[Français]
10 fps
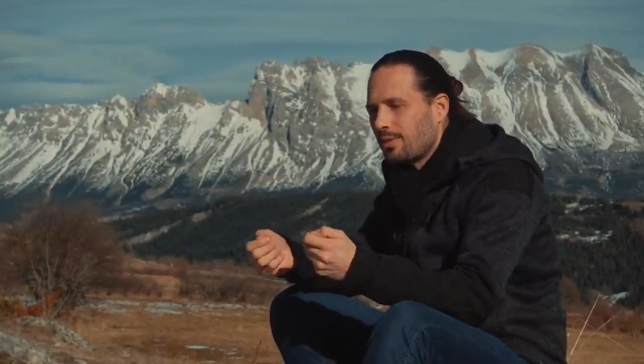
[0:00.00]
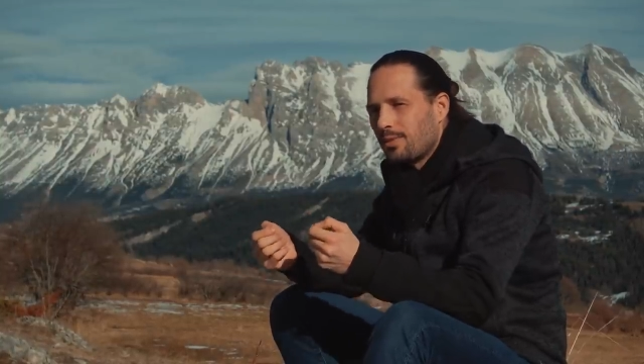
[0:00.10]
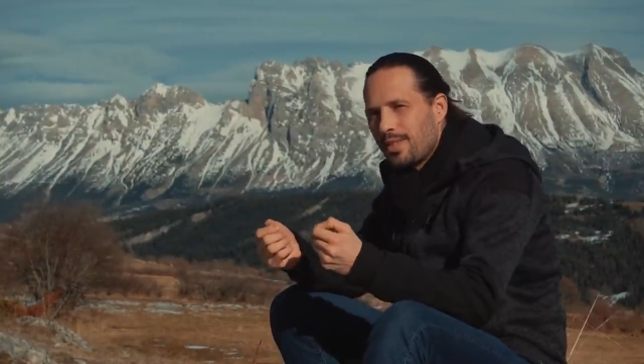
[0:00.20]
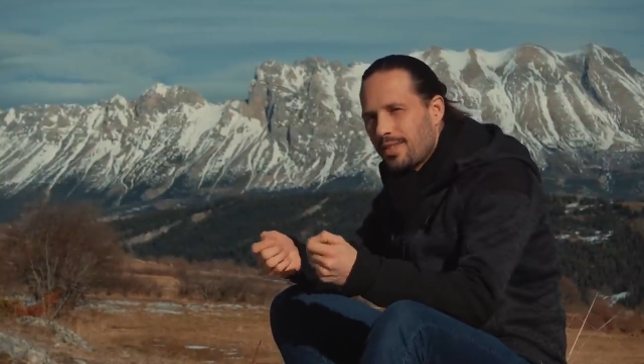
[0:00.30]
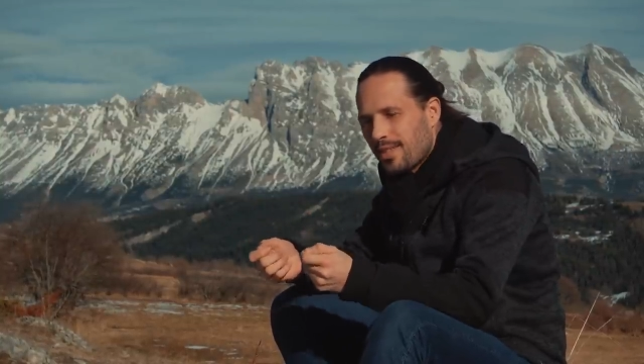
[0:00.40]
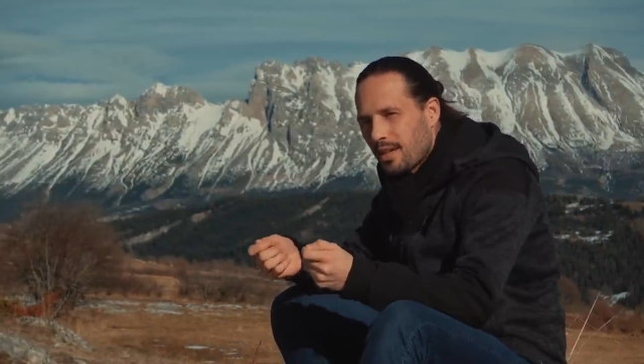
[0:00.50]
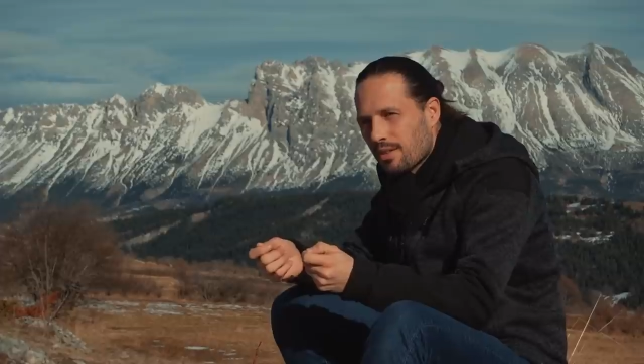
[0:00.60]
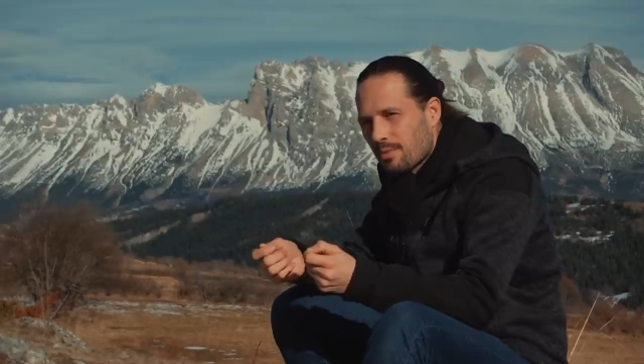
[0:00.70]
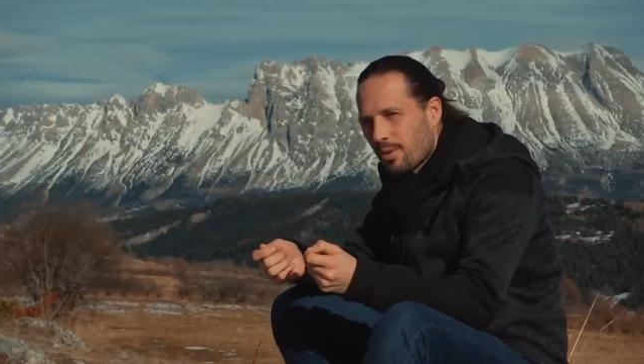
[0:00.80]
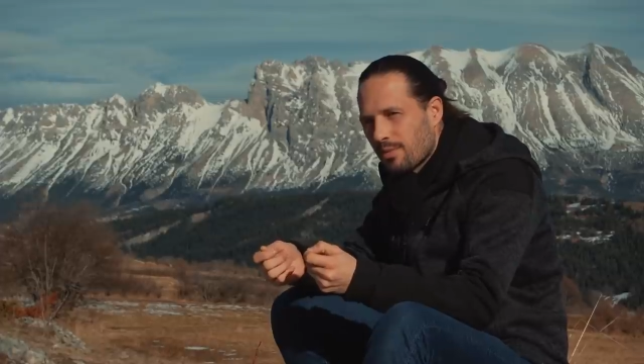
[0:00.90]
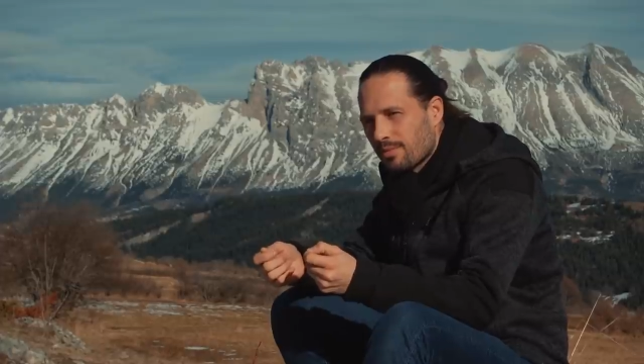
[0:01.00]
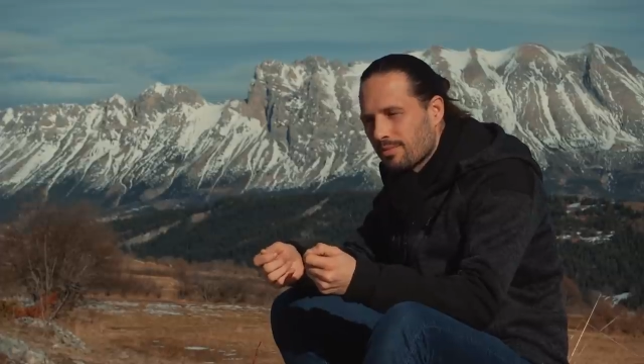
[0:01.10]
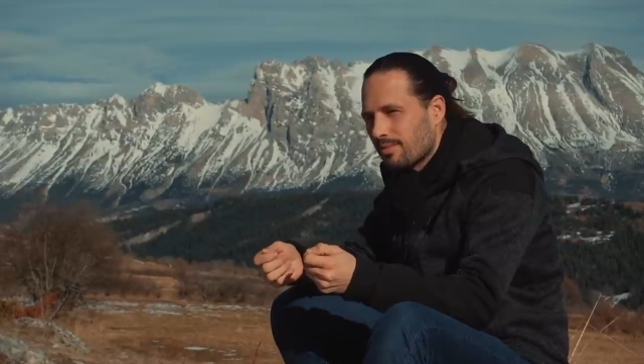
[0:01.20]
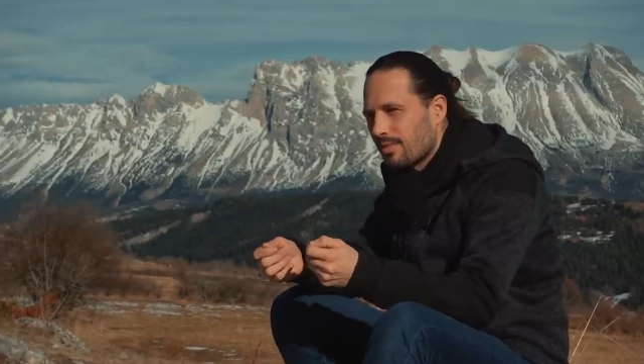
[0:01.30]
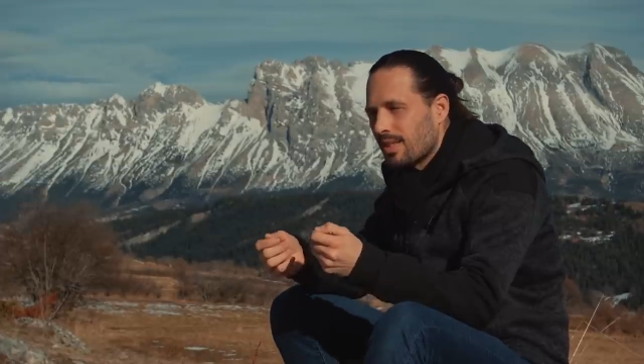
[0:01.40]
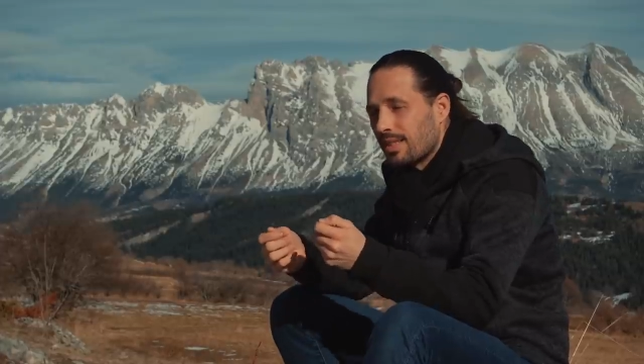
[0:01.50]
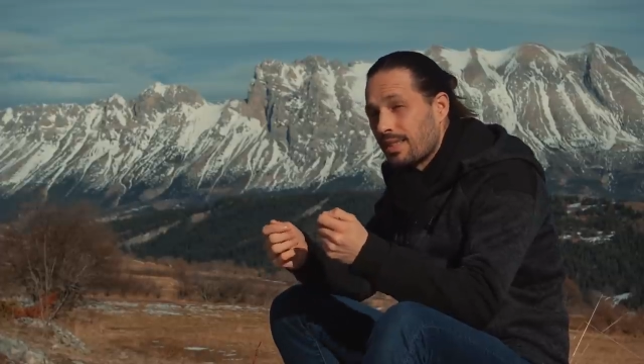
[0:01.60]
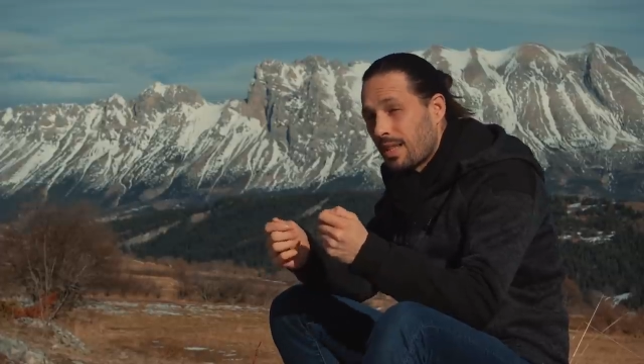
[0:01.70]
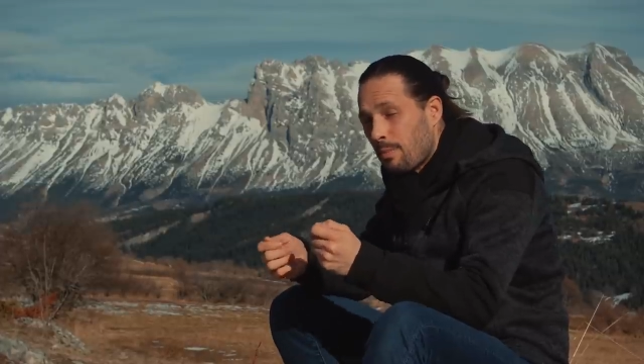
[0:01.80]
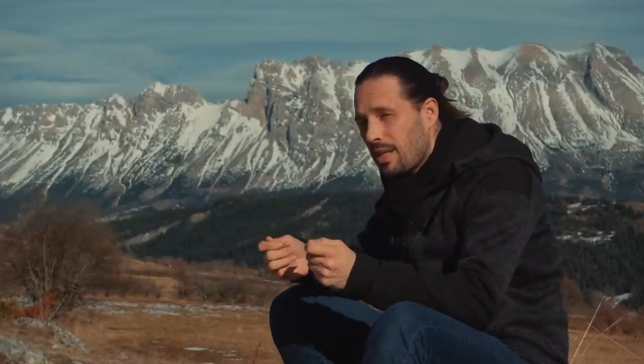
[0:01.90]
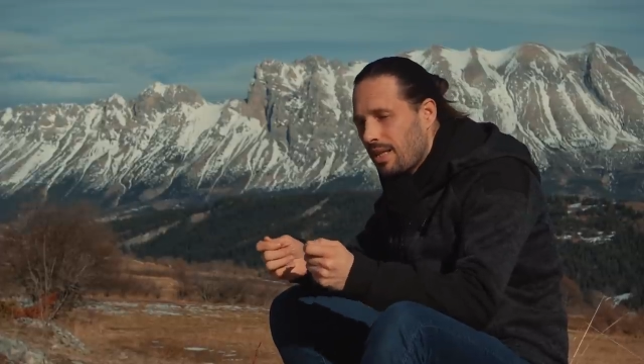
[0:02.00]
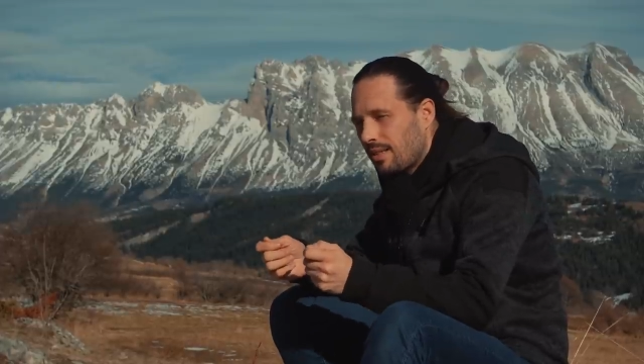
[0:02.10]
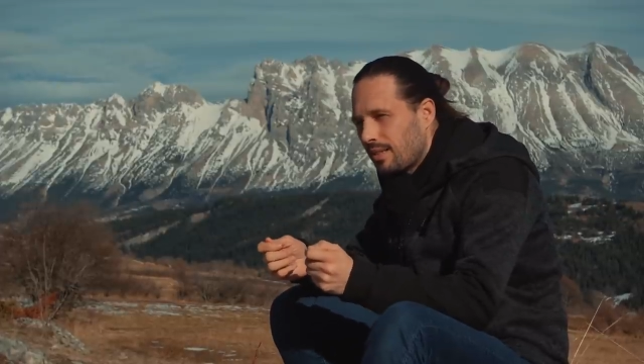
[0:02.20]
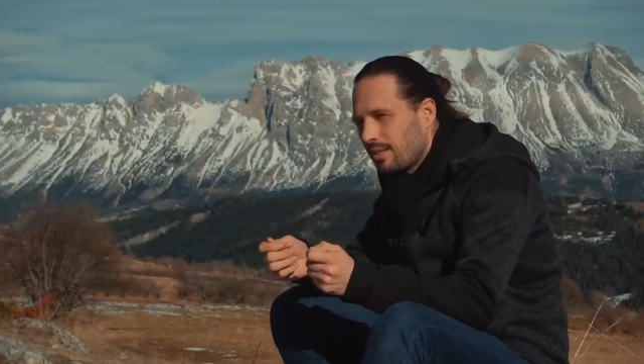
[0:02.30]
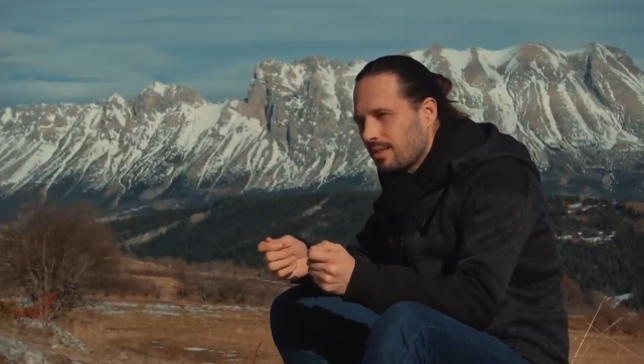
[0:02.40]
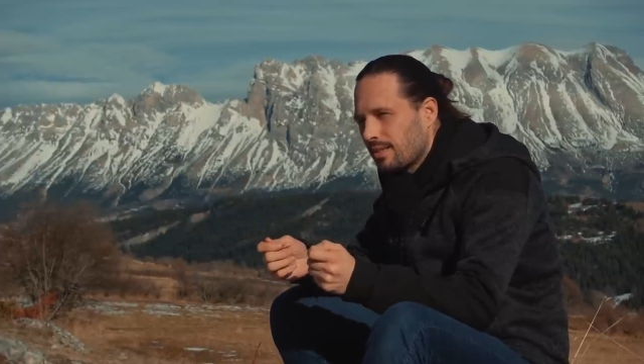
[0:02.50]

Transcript: de discernement, d'habileté,